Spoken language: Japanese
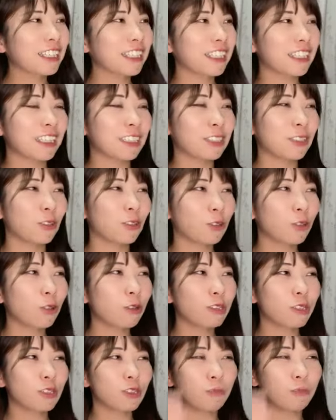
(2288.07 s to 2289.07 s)
けてたその
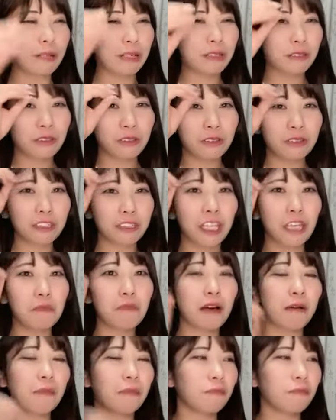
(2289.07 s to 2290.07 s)
当時のバンドって
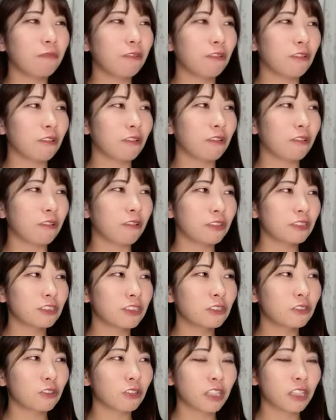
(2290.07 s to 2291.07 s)
今も
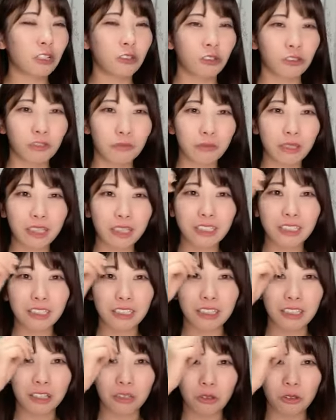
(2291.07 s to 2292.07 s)
うすごい結構有名になっ
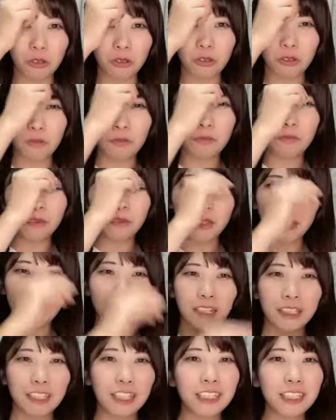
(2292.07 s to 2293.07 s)
ちゃったけど
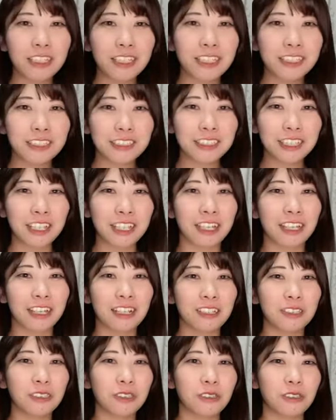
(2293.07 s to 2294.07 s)
インディーズで
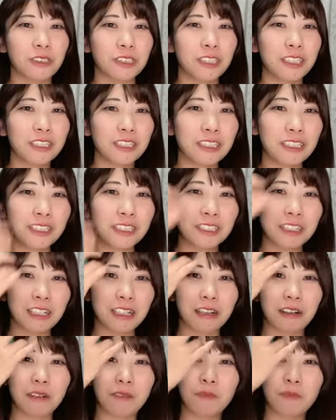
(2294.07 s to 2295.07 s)
そう全然
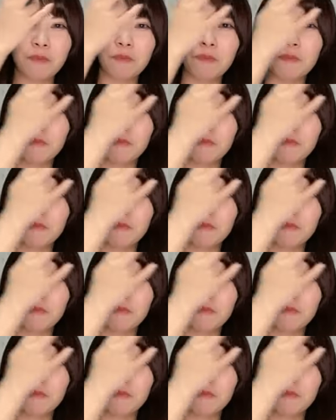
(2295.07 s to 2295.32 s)
さ